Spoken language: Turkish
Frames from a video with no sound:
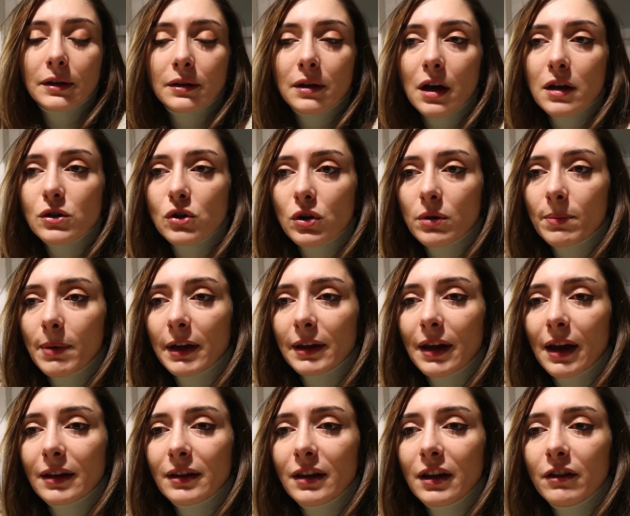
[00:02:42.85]
Daha sonra ben
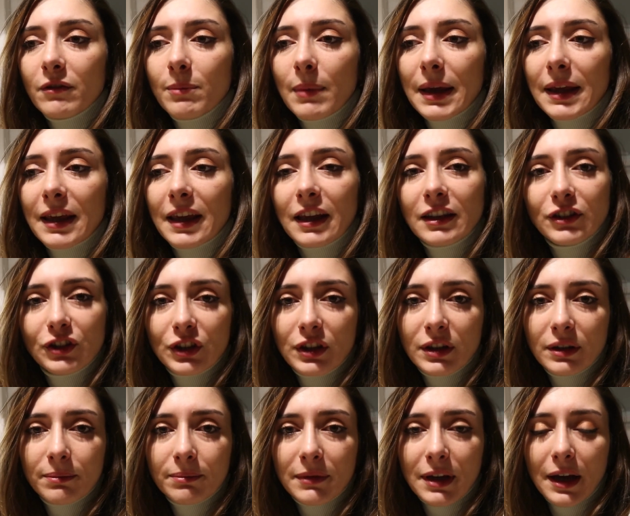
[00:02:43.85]
kendi evime
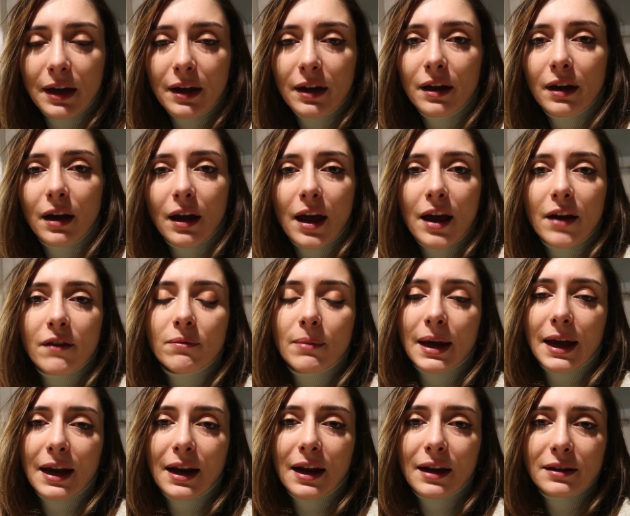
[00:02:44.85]
geçtiğimde
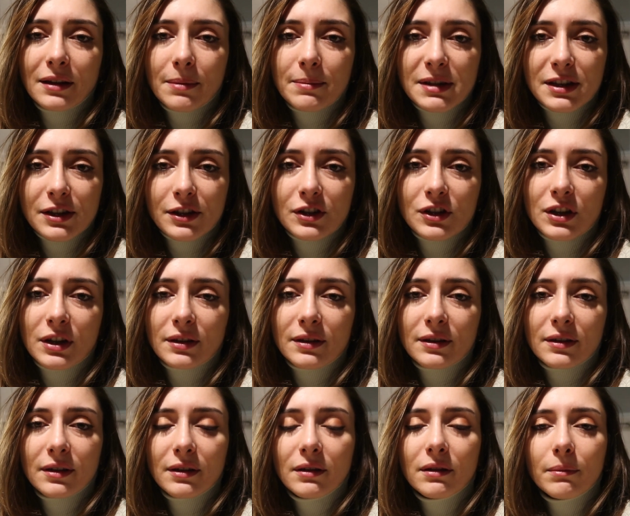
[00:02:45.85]
evime gelen temizlikçi
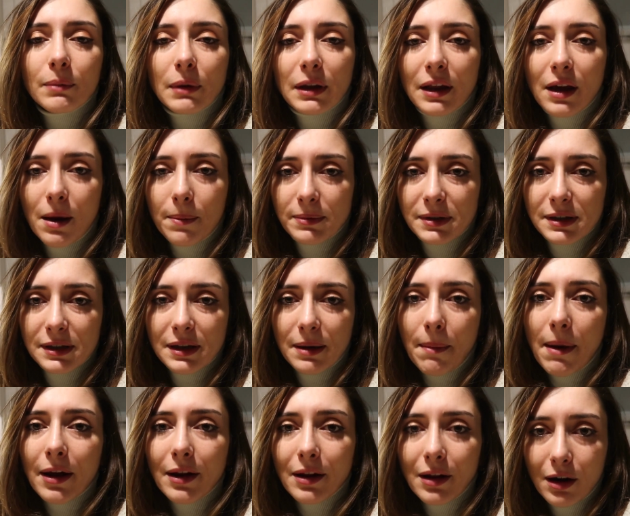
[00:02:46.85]
kadının bana yaptığı
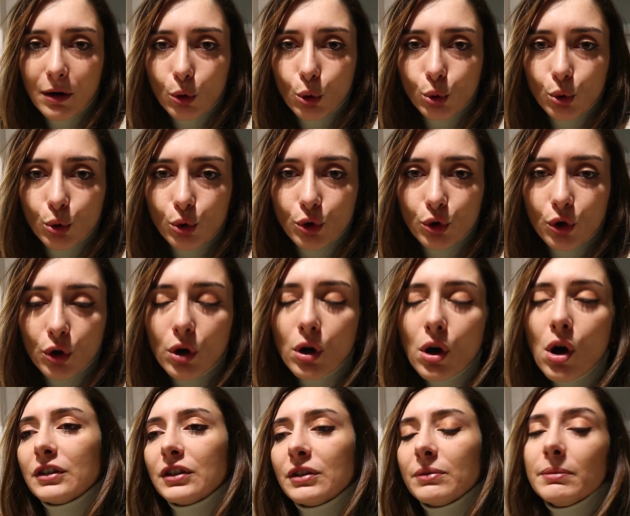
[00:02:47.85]
yemekler olurdu.
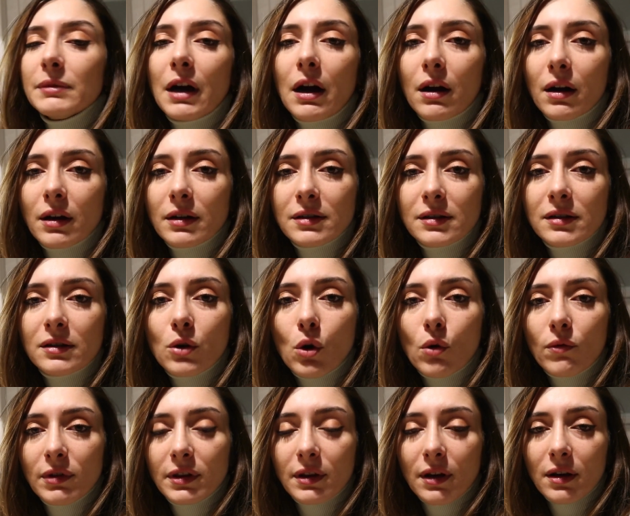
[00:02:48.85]
Şimdi artık
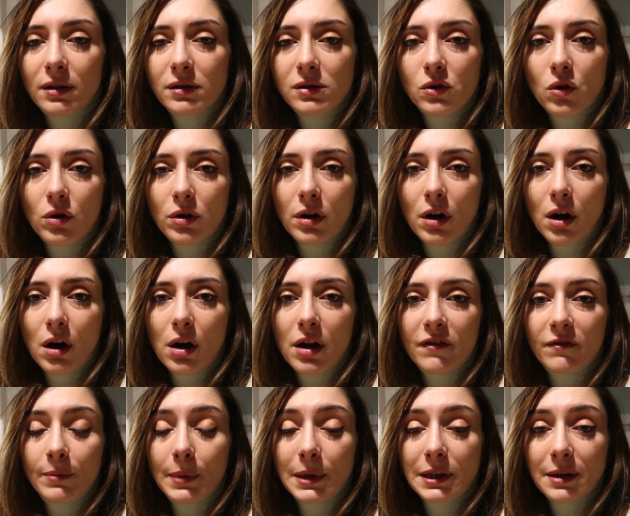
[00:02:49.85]
Covid'den sonra
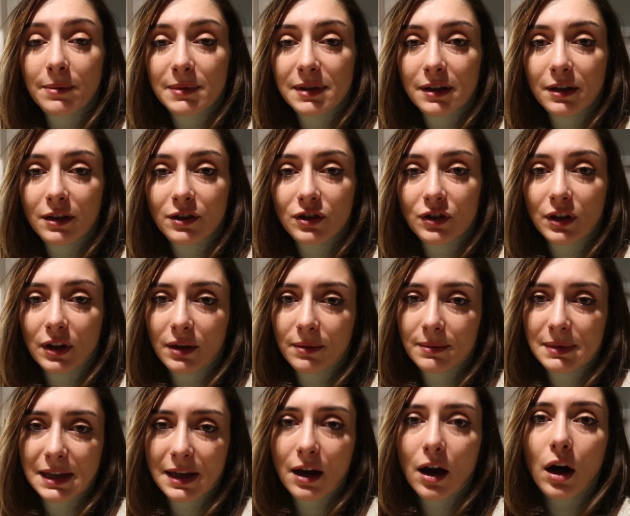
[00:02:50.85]
evime temizlik için de
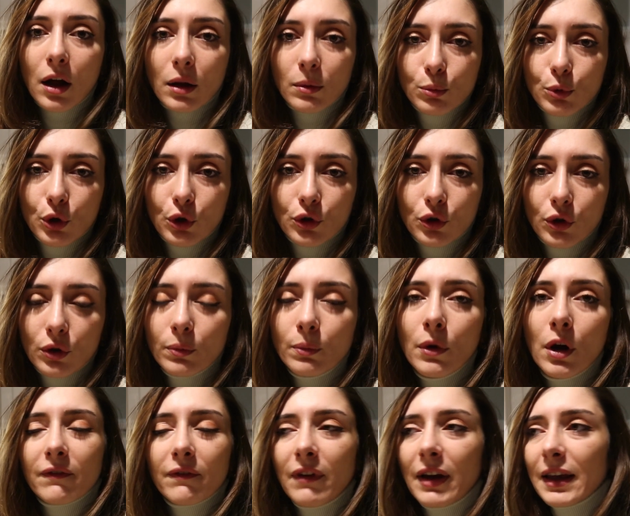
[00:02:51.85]
kimseyi almıyorum.
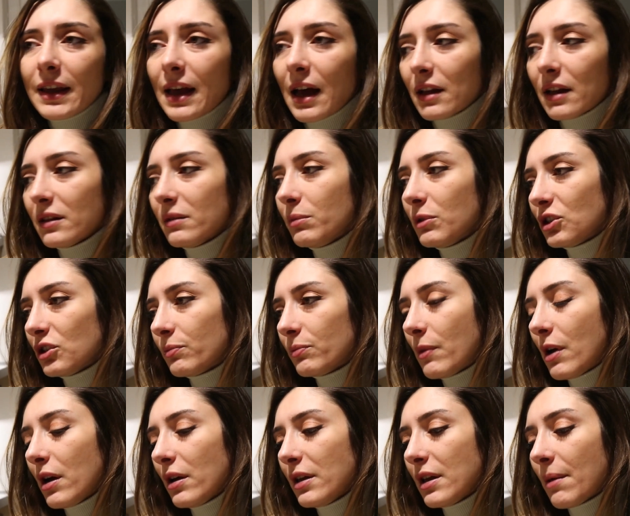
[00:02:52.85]
Ve kendi
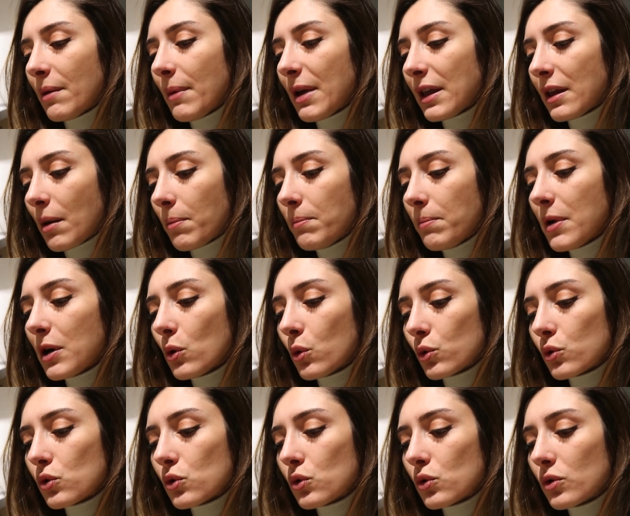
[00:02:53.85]
başıma yemek yapma
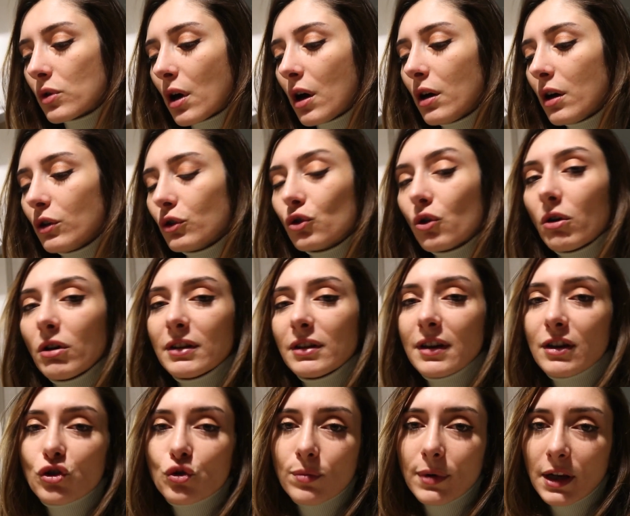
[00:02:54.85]
konusunda şöyle
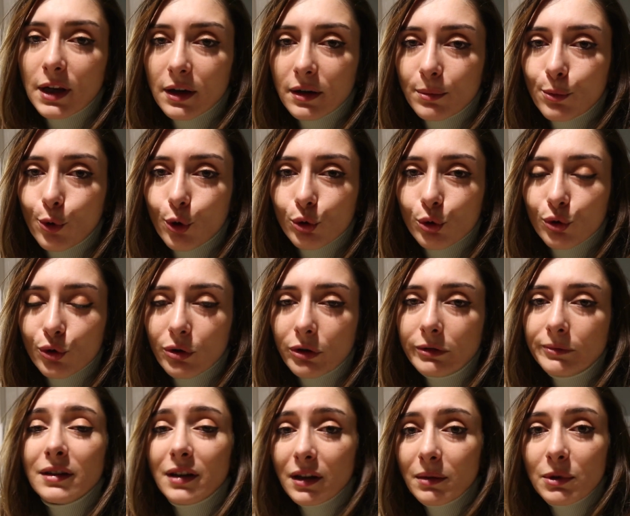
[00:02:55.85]
tecrübelerim
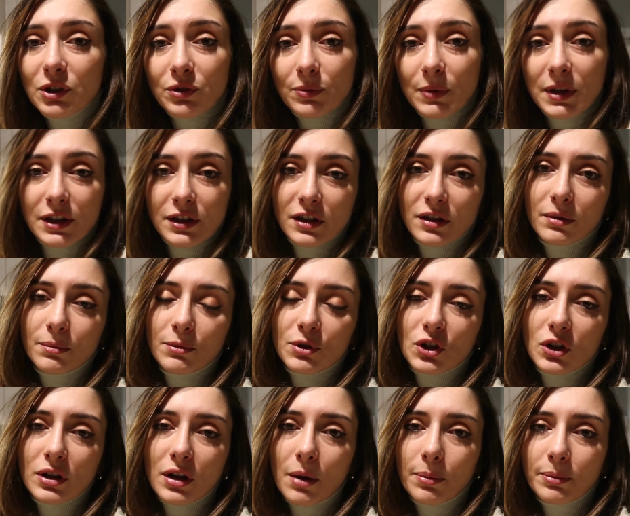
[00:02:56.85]
oldu. Tek başıma yaşadığım
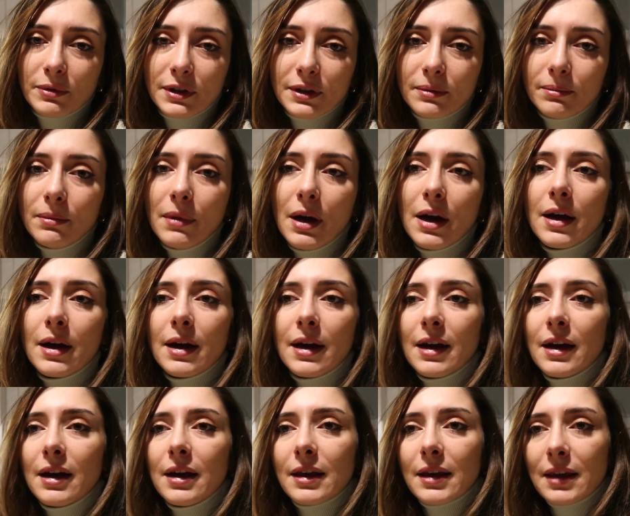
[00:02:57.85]
için yaptığım
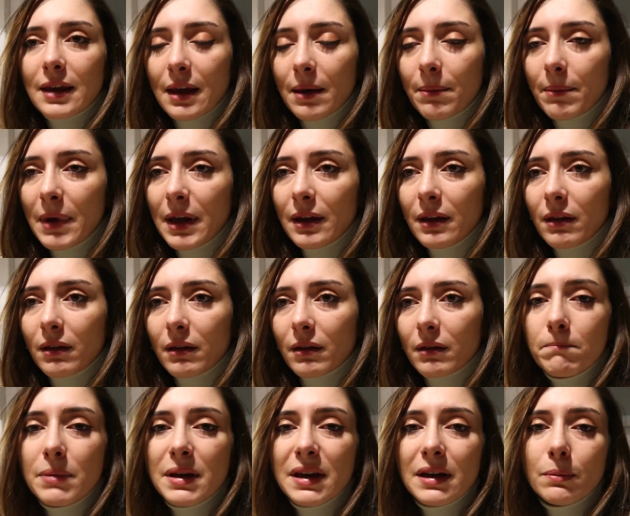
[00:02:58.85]
yemek
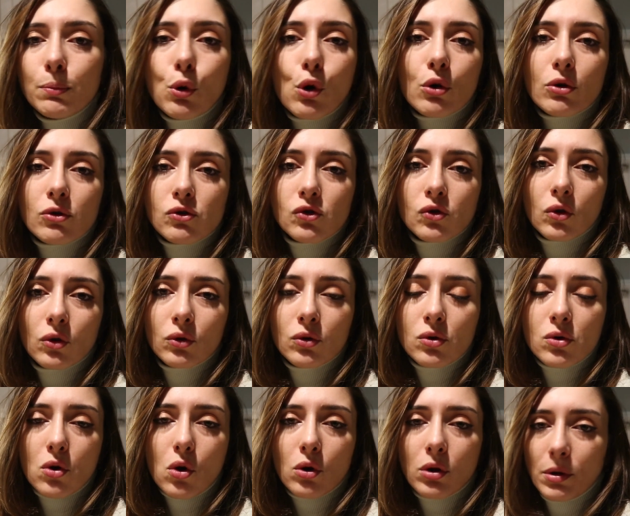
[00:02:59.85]
bir
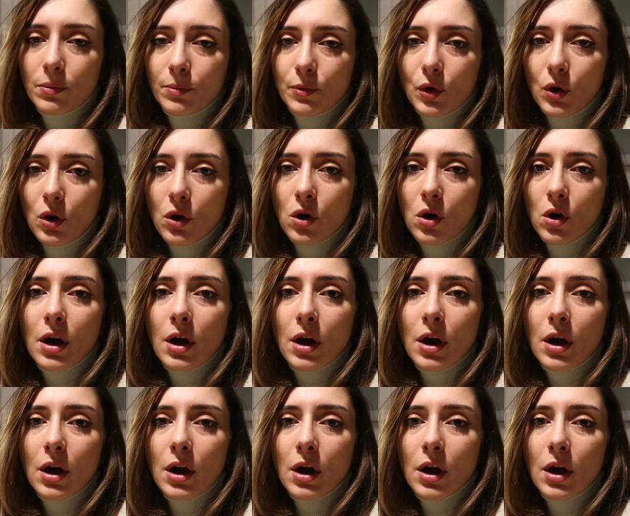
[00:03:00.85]
porsiyonluk olamıyor.